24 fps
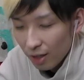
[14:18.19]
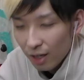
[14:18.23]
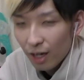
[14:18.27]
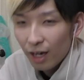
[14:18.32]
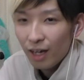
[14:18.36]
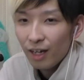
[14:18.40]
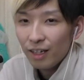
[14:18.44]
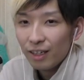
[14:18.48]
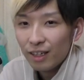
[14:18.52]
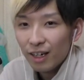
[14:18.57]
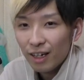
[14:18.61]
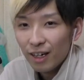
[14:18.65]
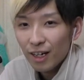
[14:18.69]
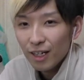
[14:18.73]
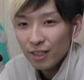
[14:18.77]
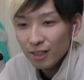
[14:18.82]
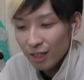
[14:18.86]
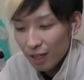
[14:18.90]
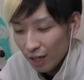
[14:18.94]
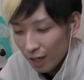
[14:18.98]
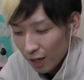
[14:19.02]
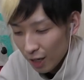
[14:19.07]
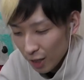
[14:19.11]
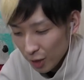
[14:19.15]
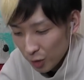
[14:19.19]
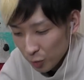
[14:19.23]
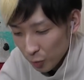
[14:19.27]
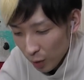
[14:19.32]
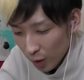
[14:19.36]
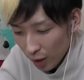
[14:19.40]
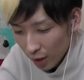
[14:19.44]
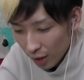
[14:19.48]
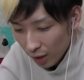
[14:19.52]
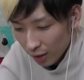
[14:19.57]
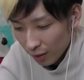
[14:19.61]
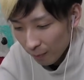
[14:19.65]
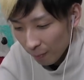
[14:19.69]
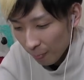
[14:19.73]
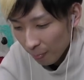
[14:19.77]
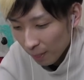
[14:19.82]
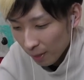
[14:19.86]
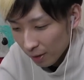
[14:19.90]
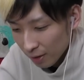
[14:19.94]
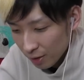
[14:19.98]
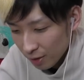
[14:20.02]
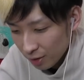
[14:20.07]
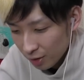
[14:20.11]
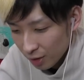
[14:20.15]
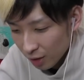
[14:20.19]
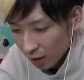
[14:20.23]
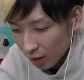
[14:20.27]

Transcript: 相変わらずだな、あいつは。知っ